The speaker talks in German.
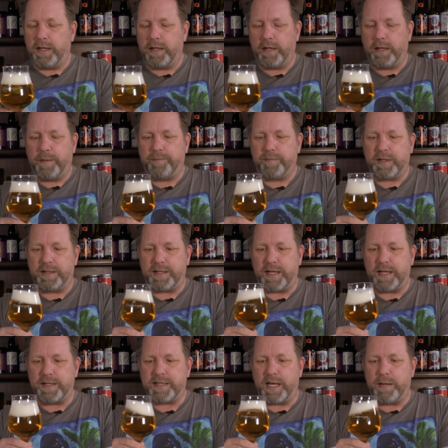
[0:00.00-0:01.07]
ähm,
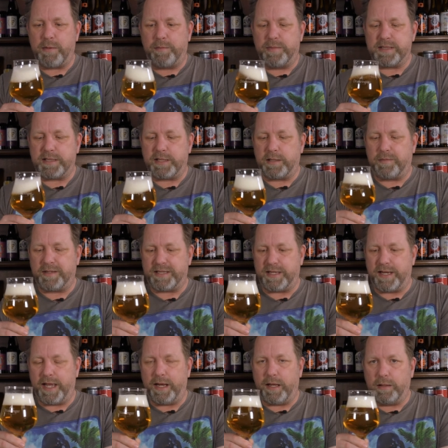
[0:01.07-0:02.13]
tendenziell immer ein bisschen, ein
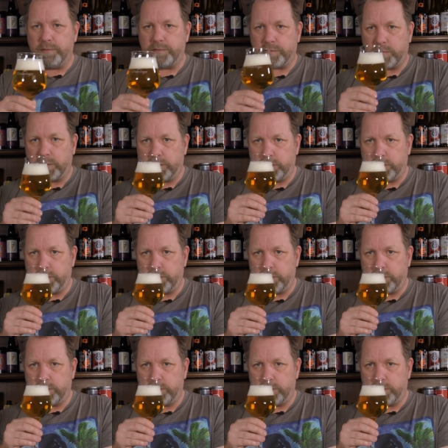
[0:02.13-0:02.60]
bisschen heller.